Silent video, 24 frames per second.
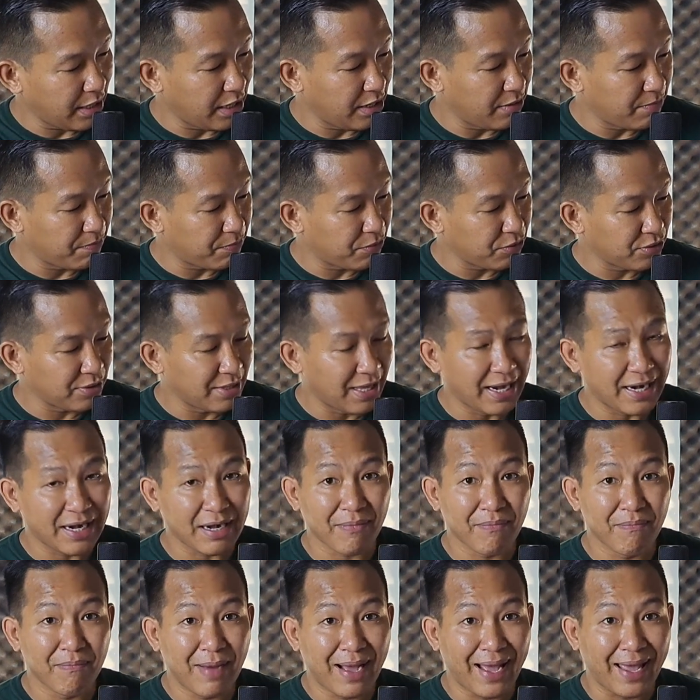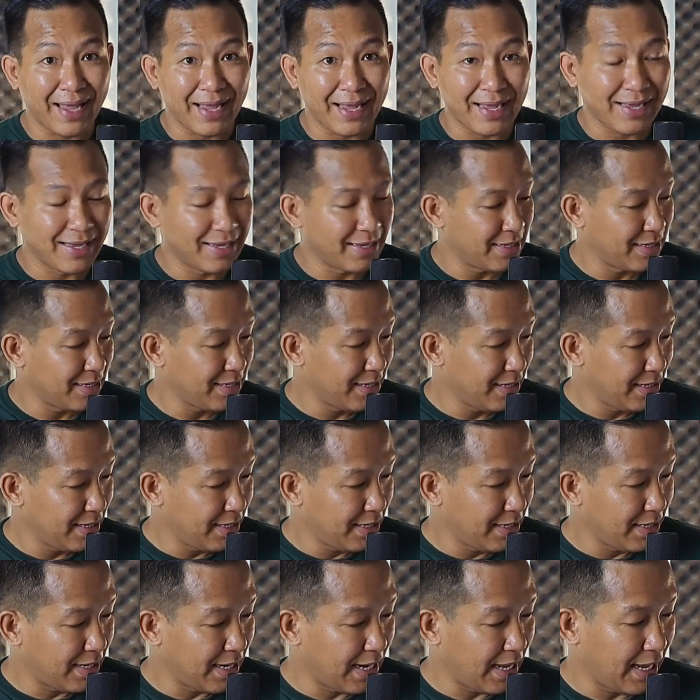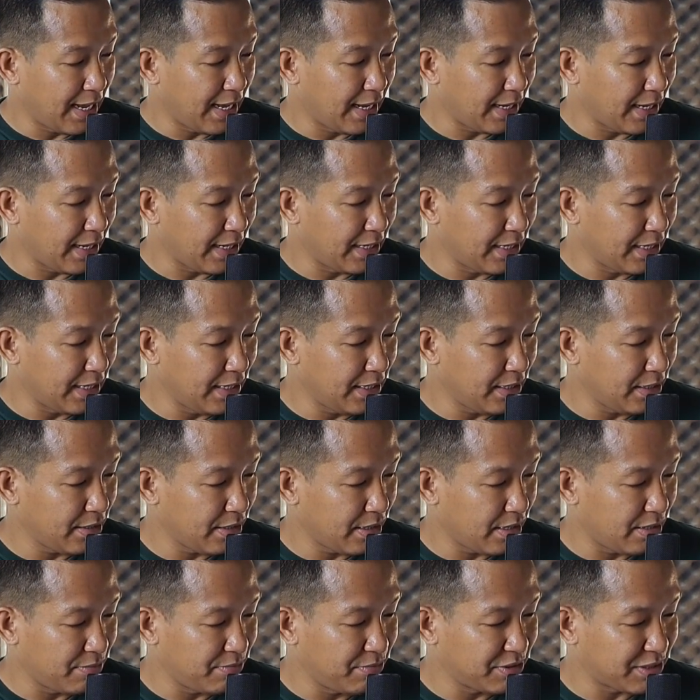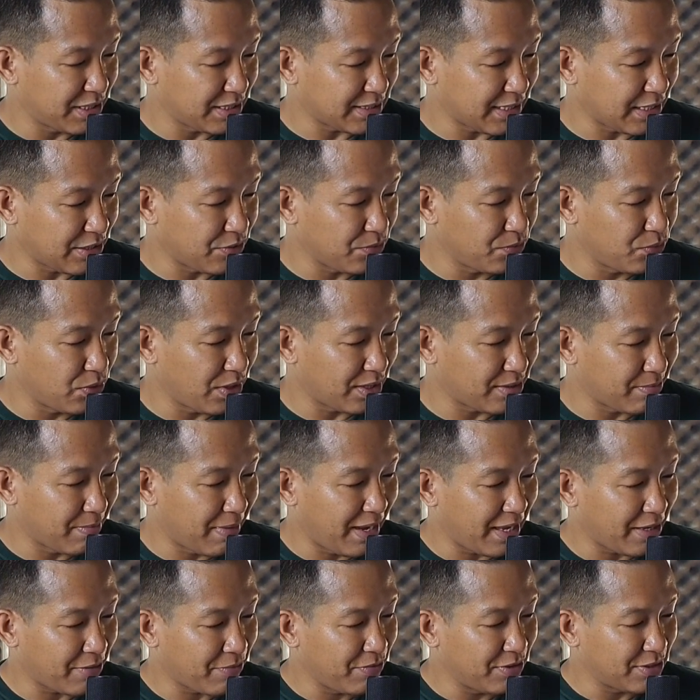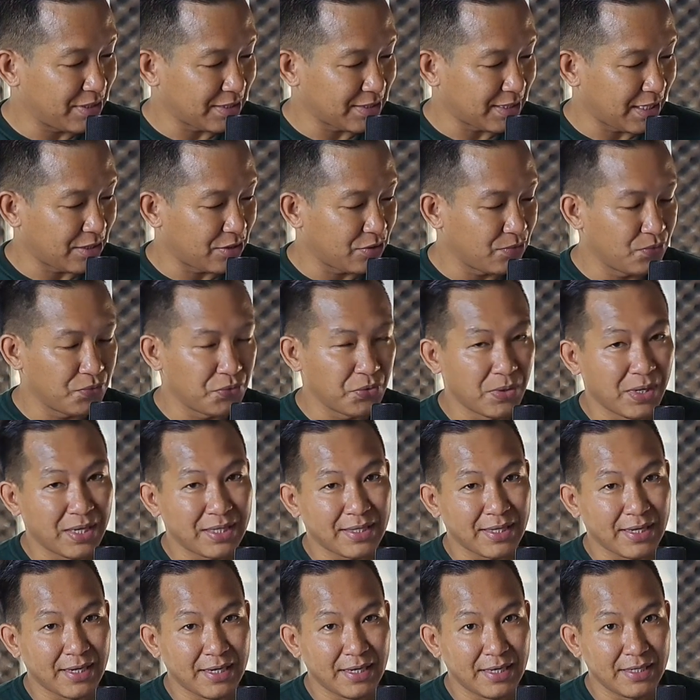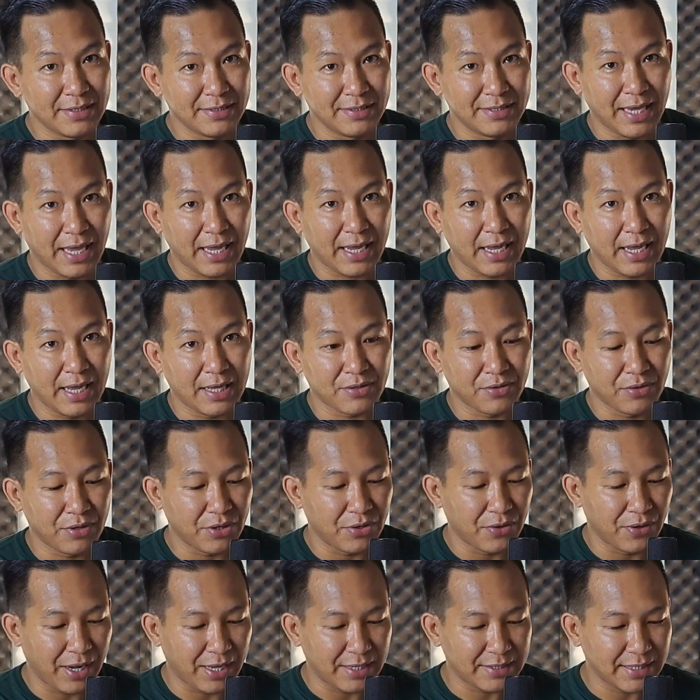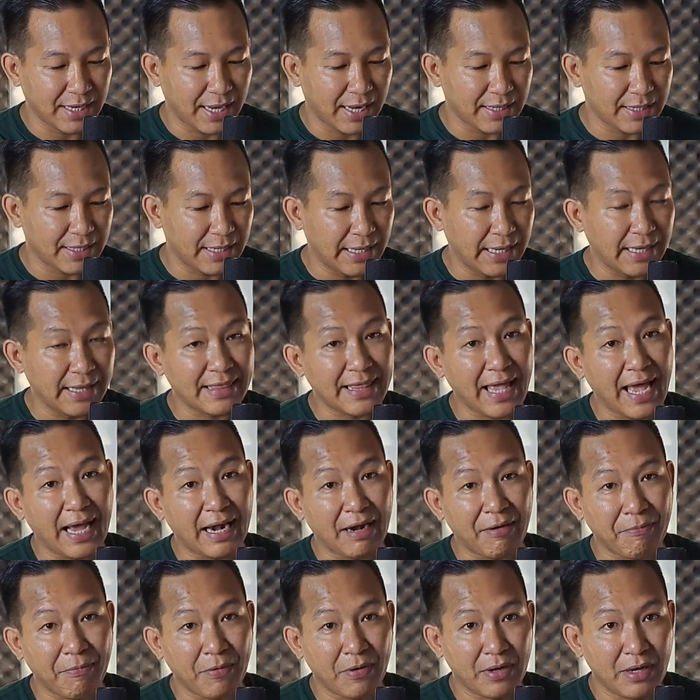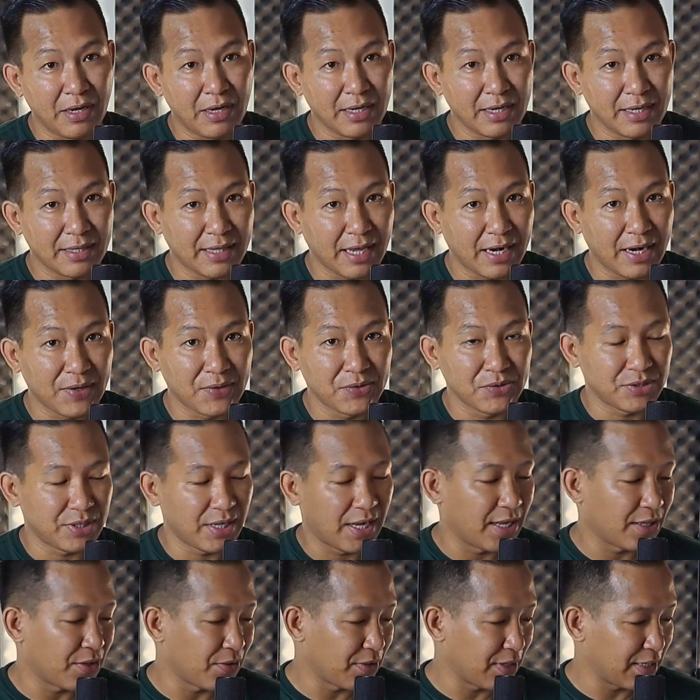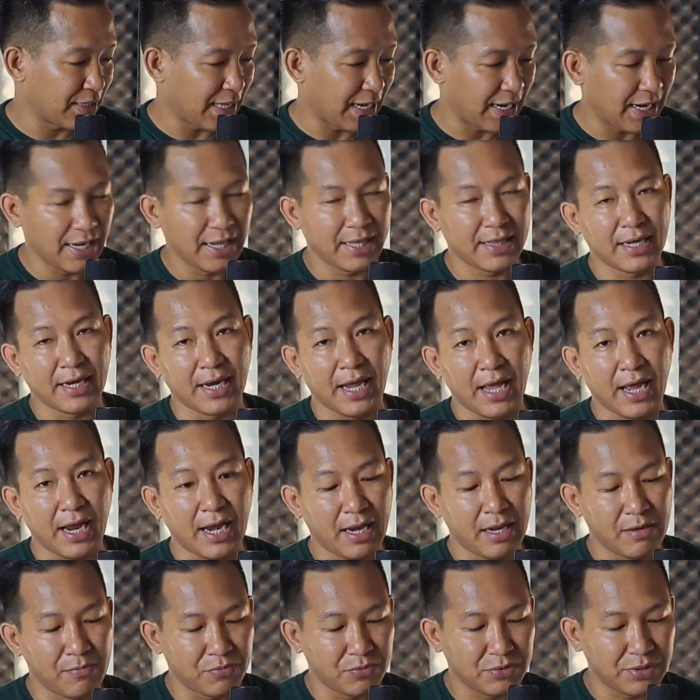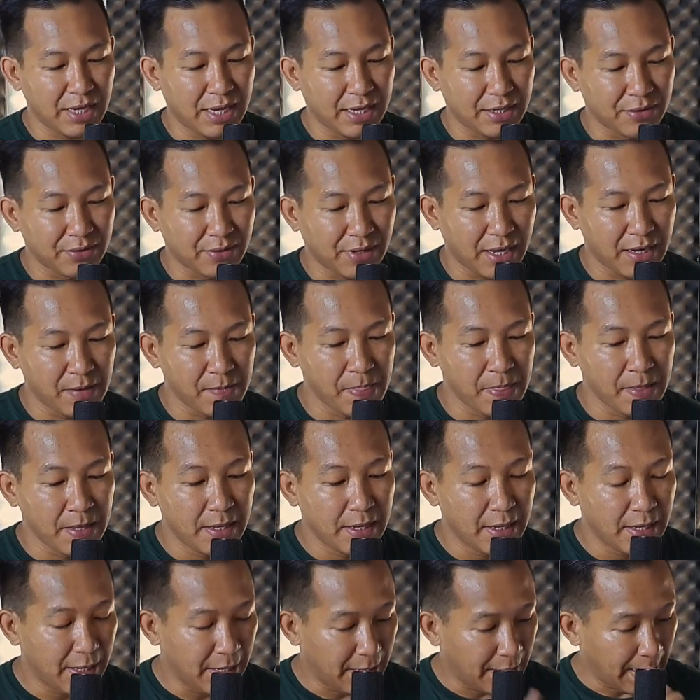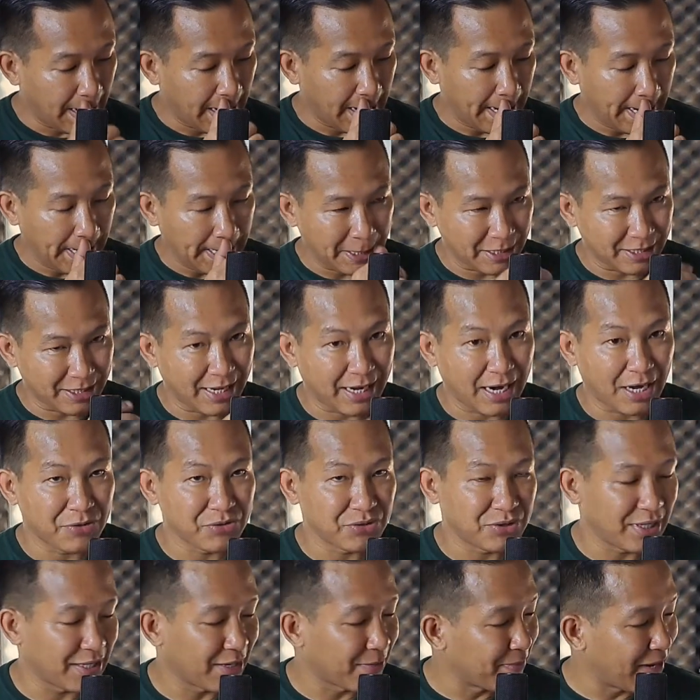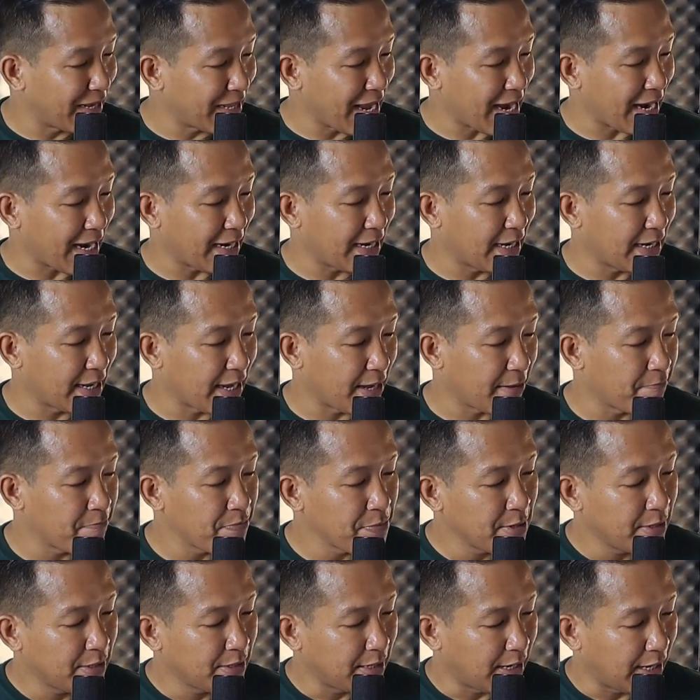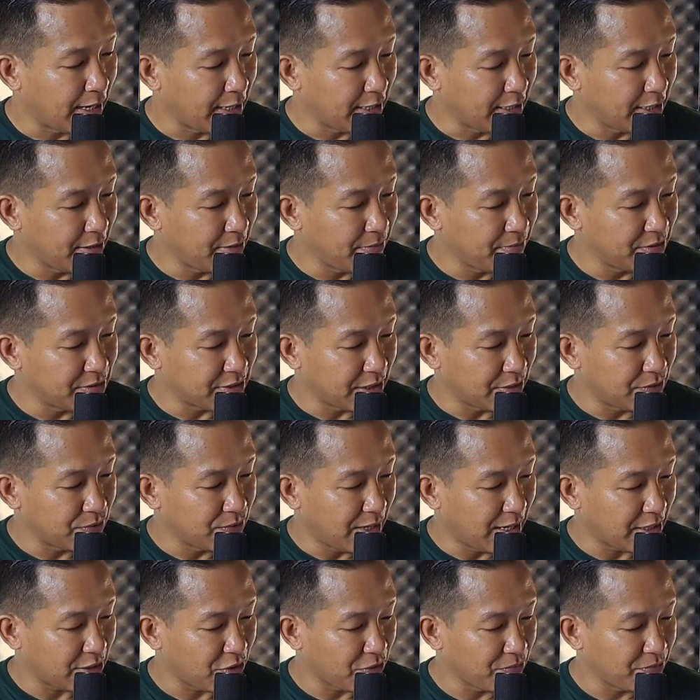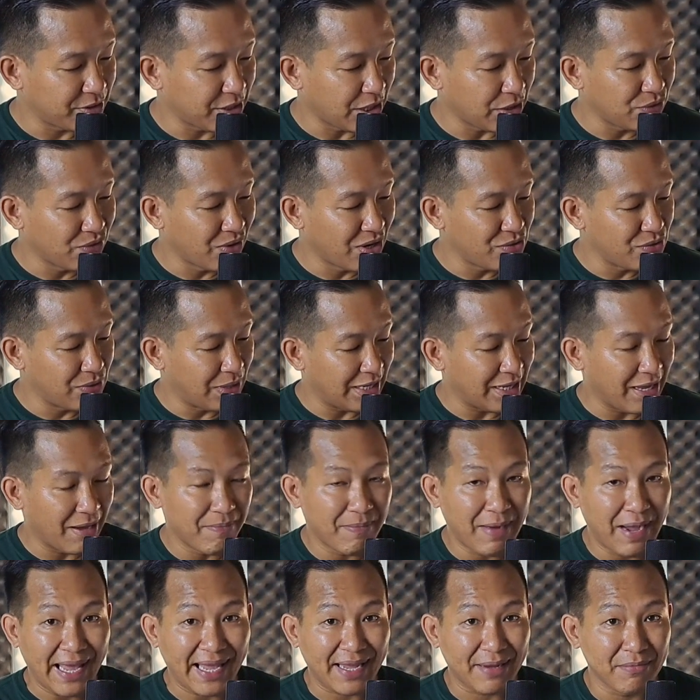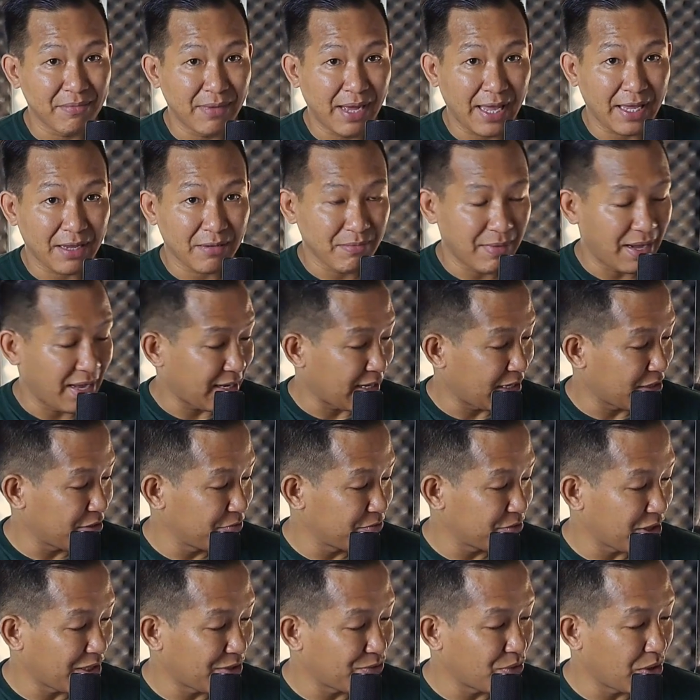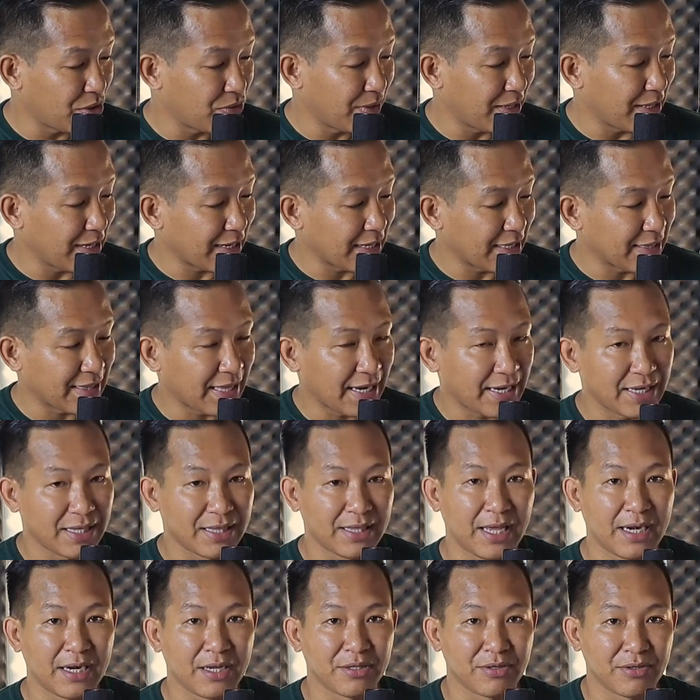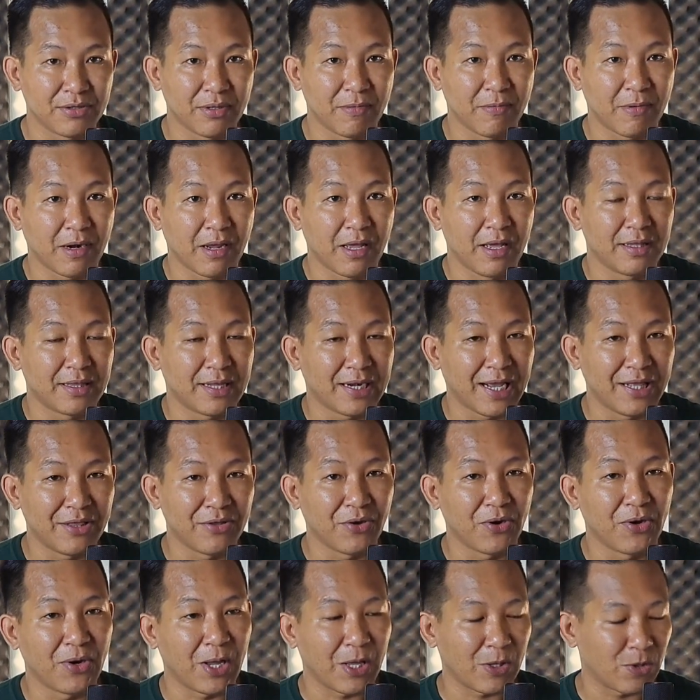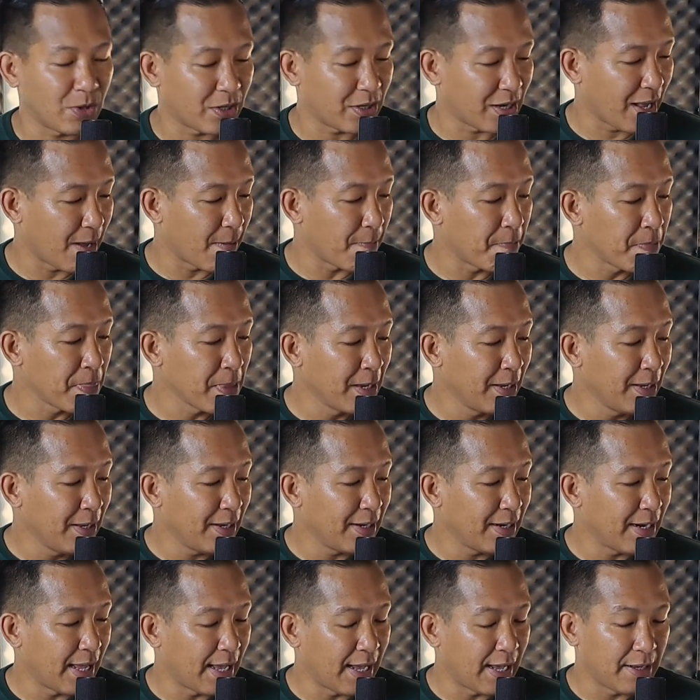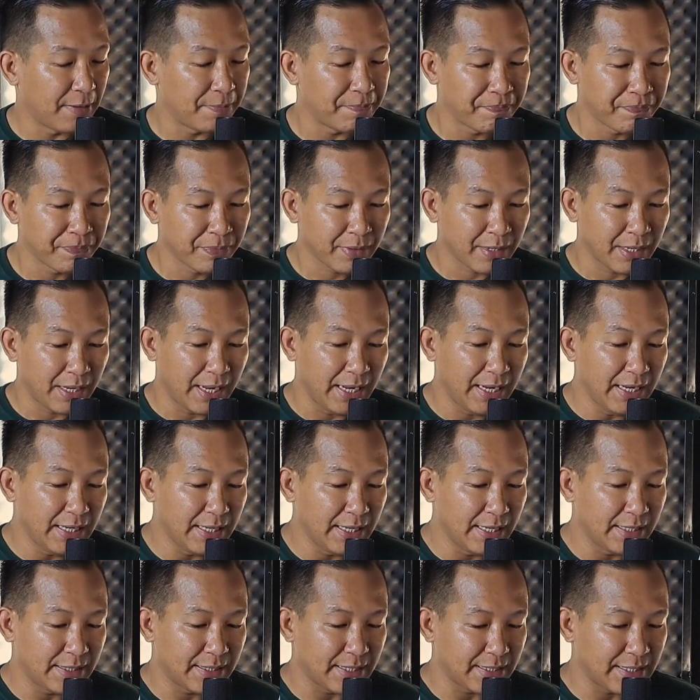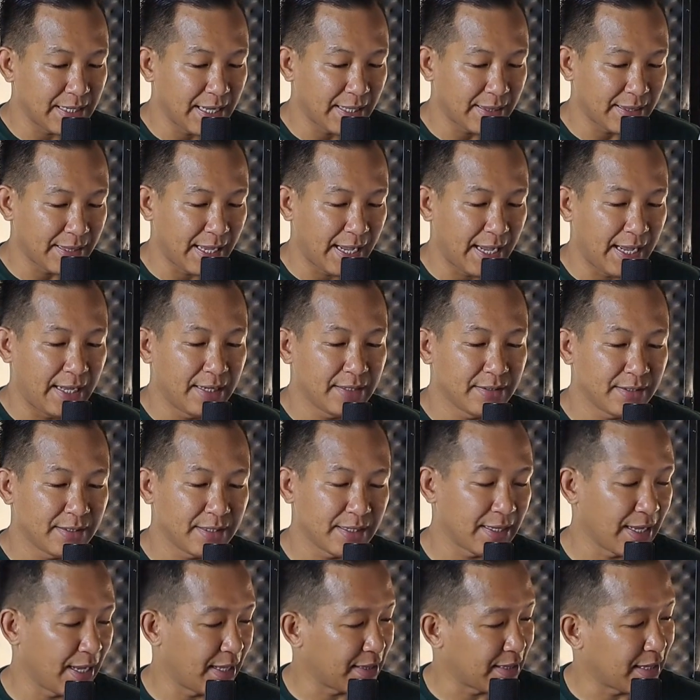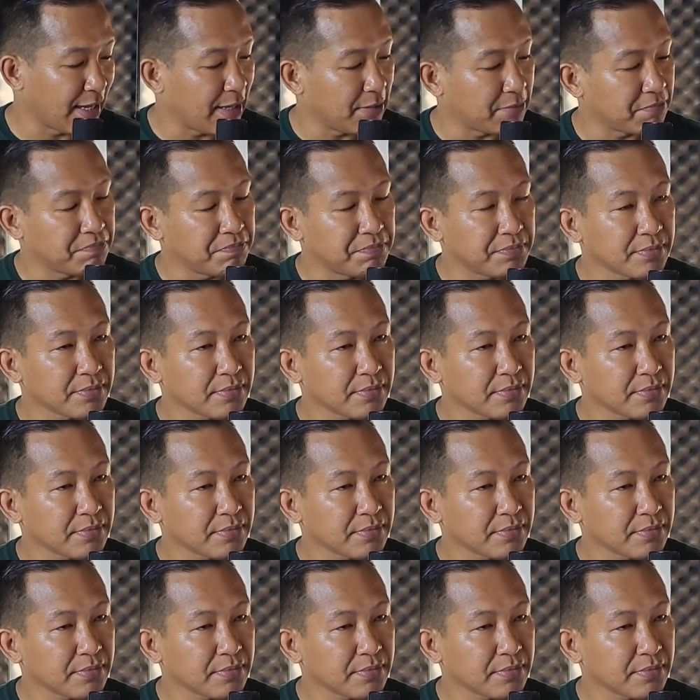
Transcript: input dari mic Nah, ini uh, bisa satu buat mic, bisa satu buat uh, jack atau dikoneksikan ke gitar, uh, gitar akustik atau gitar elektrik yang kalian punya gitu kan. Nah, gitar akustik kebanyakan lah ya. Nah, ini bisa dua atau bisa dua-duanya mic, mic, mic atau bisa dua-duanya gitar-gitar gitu tergantung konektornya. Nah, ini ternyata ternyata